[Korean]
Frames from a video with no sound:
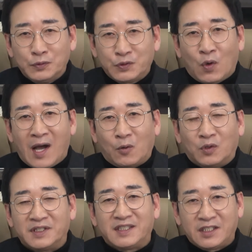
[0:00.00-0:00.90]

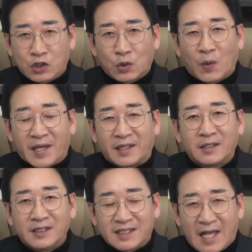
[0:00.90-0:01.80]
뿌조하고 이 시트로엥,
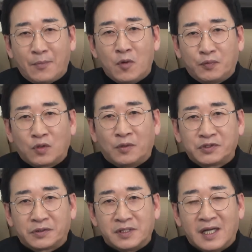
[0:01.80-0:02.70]
이 삼월
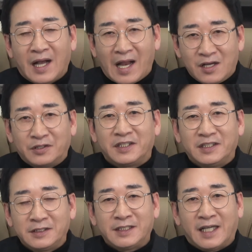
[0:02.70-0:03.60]
프로모션을
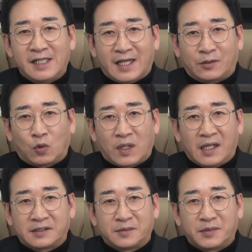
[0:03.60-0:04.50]
알려드리는 시간을 갖도록
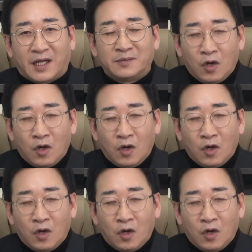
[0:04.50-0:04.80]
하겠습니다.